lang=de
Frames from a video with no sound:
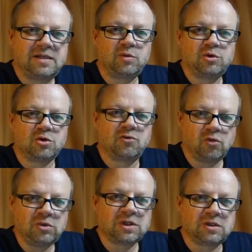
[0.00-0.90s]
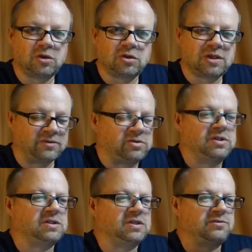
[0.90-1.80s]
einmal schon gewundert hat, gell, was
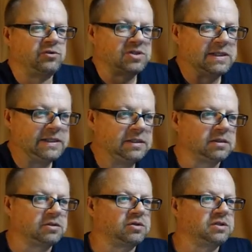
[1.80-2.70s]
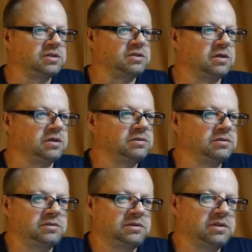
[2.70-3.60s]
ist denn das für Zylinder da? Das ist ja
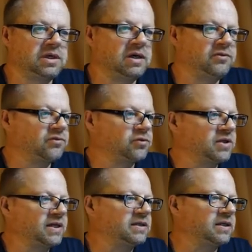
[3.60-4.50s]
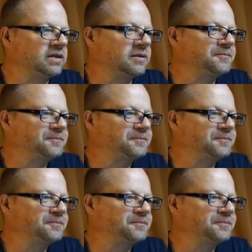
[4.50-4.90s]
ein Hafen von Rechtecke.